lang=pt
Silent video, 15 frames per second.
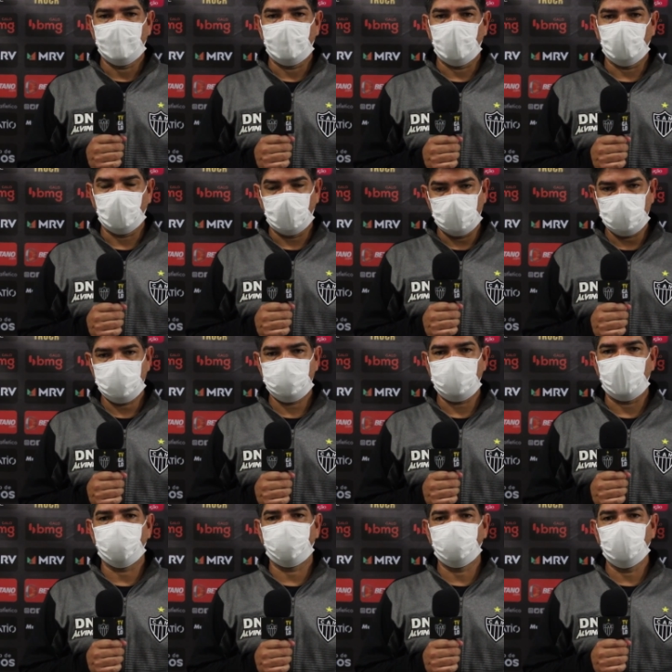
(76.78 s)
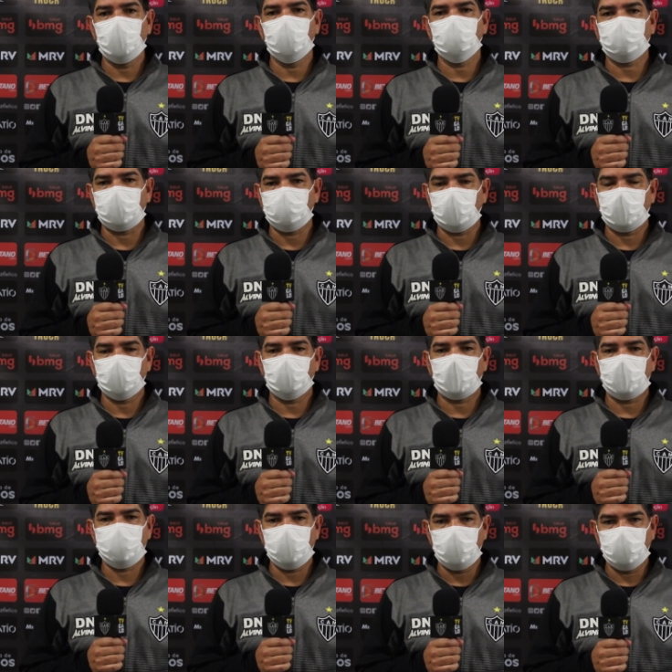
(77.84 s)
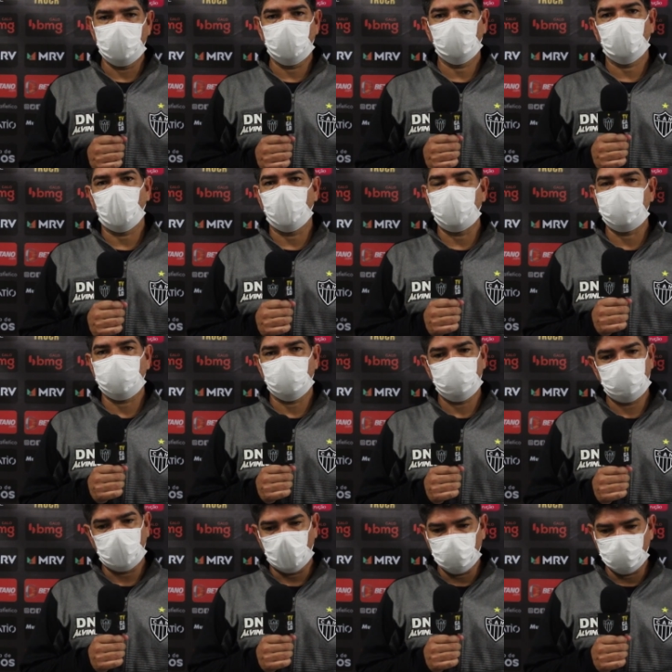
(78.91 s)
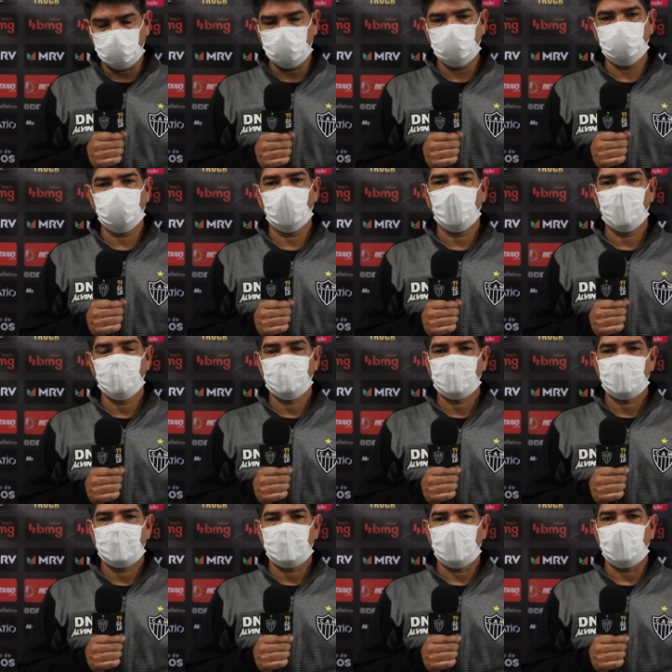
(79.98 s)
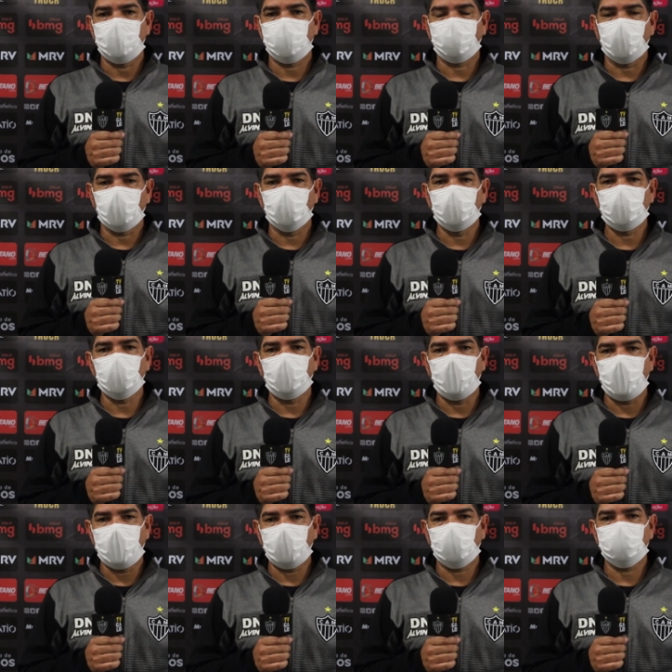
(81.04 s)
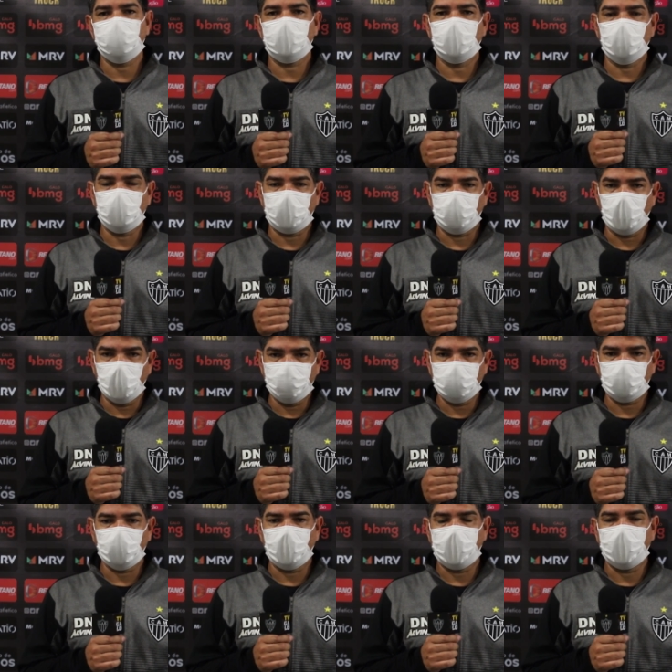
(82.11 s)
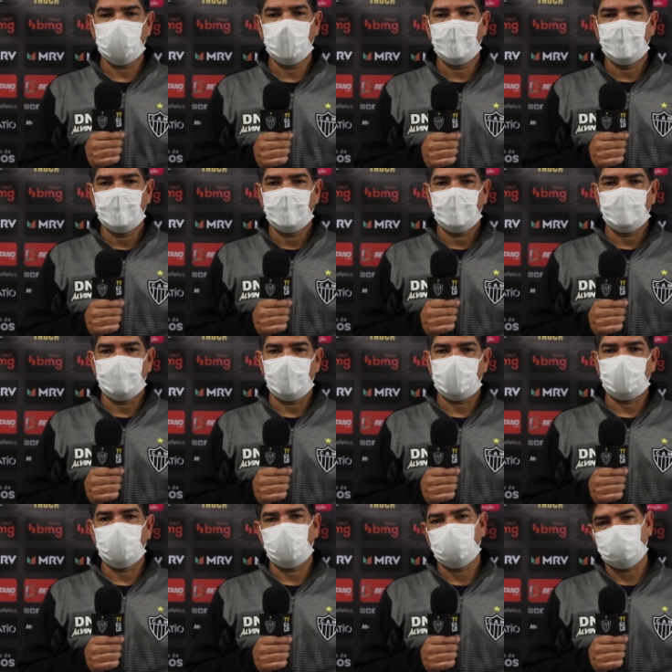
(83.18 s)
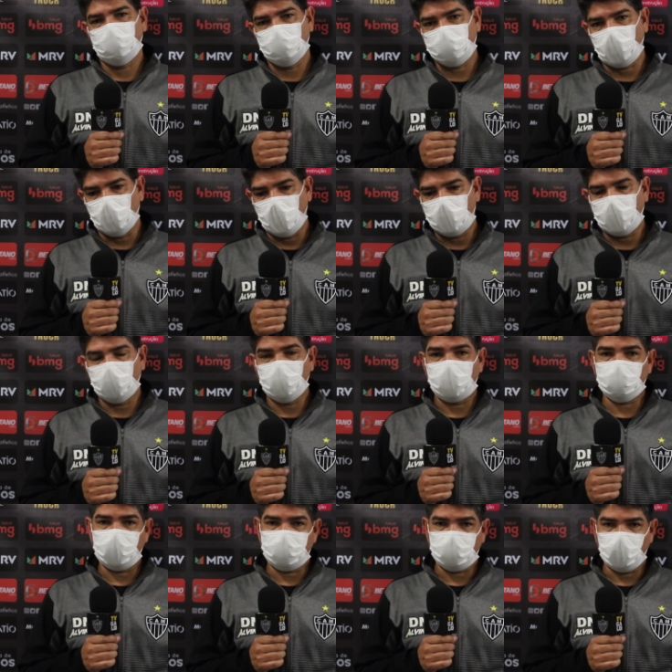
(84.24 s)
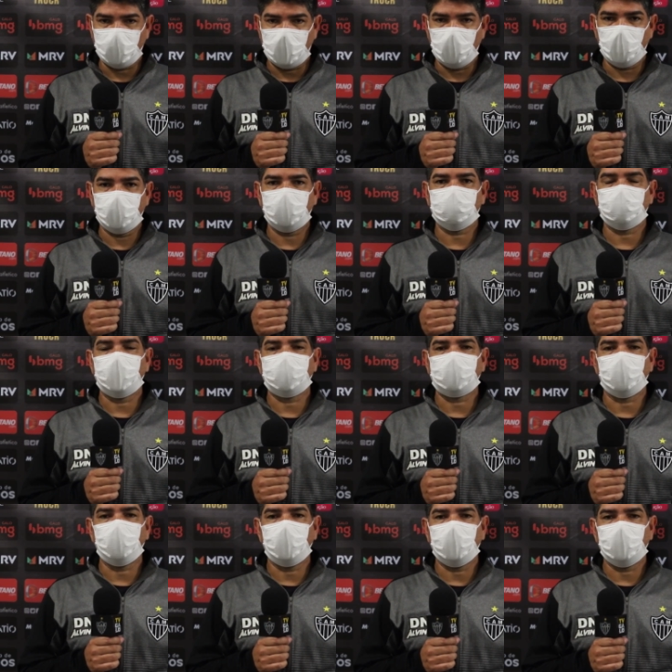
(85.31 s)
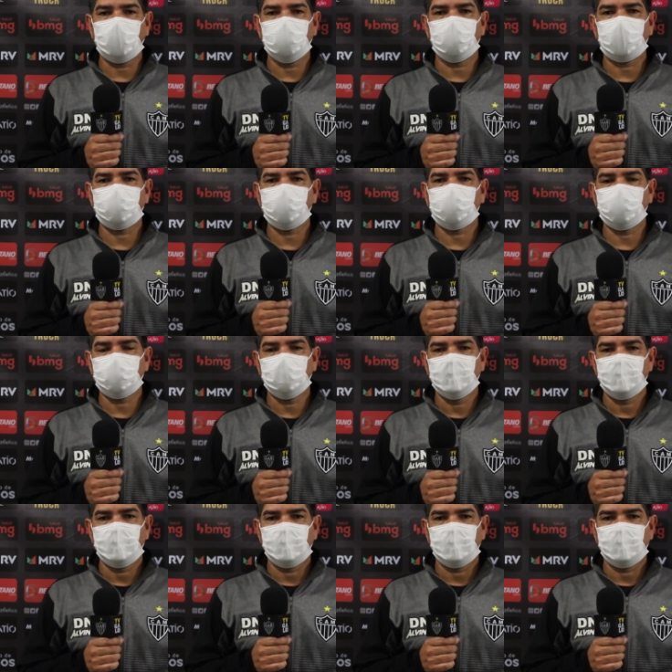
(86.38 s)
é né, um grande desafio, está jogando o brasileiro, competição de alto nível. Eles foram muito bem, conseguiram uma boa vitória, né, que nos coloca em uma situação melhor dentro da tabela. Para a gente